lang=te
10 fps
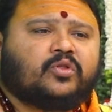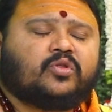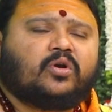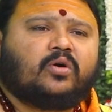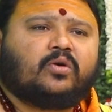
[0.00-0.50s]

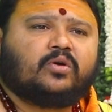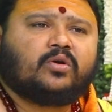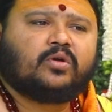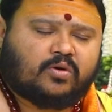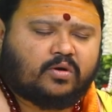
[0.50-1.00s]
ఇందులో
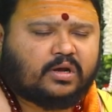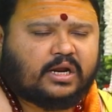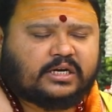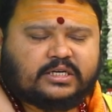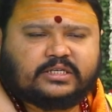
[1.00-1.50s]
ఒక్కొక్క
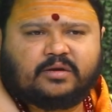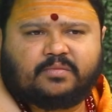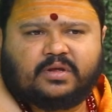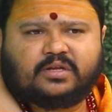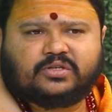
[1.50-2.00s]
రాశికి
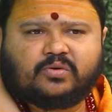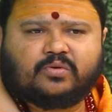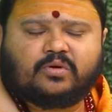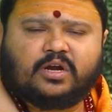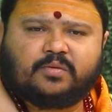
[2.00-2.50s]
సంబంధించి
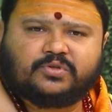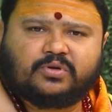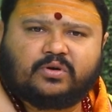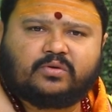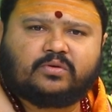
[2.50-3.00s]
ఒక్కొక్క
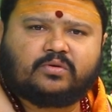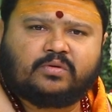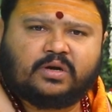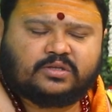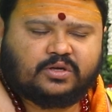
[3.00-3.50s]
ఎపిసోడ్
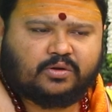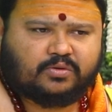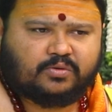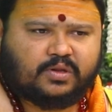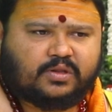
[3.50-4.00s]
ఉండడం
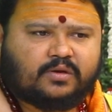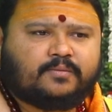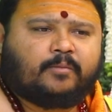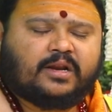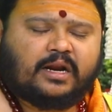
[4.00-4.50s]
జరుగుతున్నది
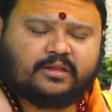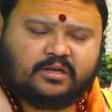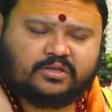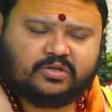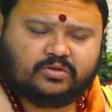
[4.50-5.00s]
మీరు
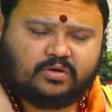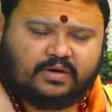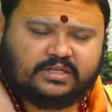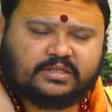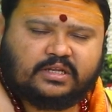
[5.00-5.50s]
అర్థం
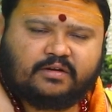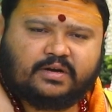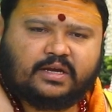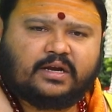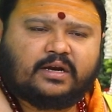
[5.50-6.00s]
చేసుకోవాల్సింది
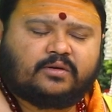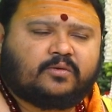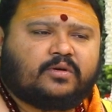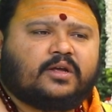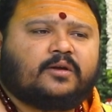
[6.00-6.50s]
ఏమిటయ్యా
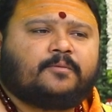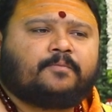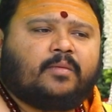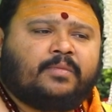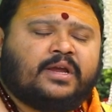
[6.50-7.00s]
అనుకుంటే
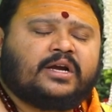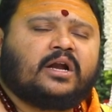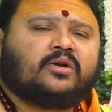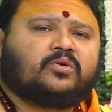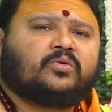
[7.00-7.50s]

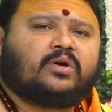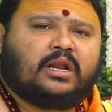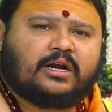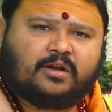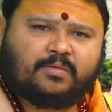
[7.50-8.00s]
మీకంటూ ఒక
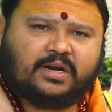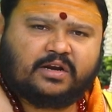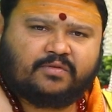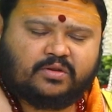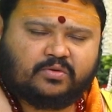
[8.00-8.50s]
లగ్నం
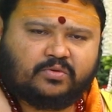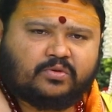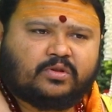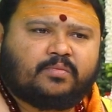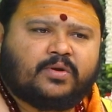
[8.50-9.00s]
అనేటువంటిది
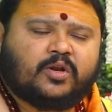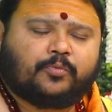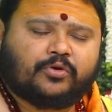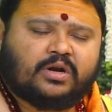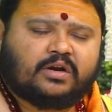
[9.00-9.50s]
ఉంటుంది మీరు
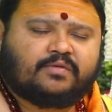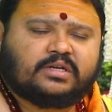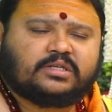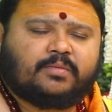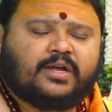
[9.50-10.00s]

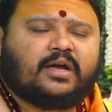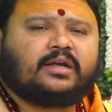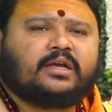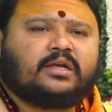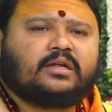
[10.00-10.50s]
పుట్టినటువంటి
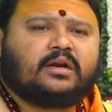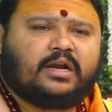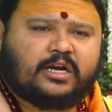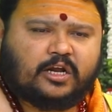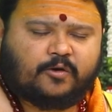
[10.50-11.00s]
సమయానికి
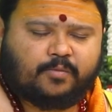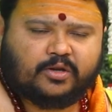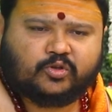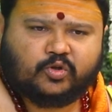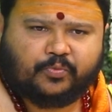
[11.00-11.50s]
డేట్ ఆఫ్
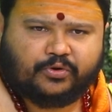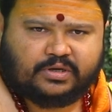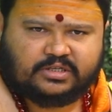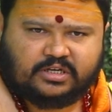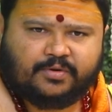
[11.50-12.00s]
బర్త్
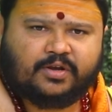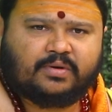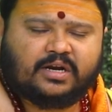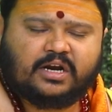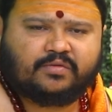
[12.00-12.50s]
పుట్టిన సమయం
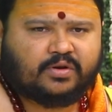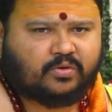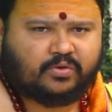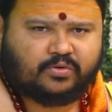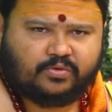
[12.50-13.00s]

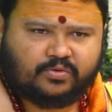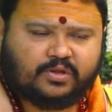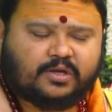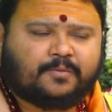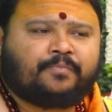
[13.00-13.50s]
అనేటువంటిది ఒకటి ఉంటుంది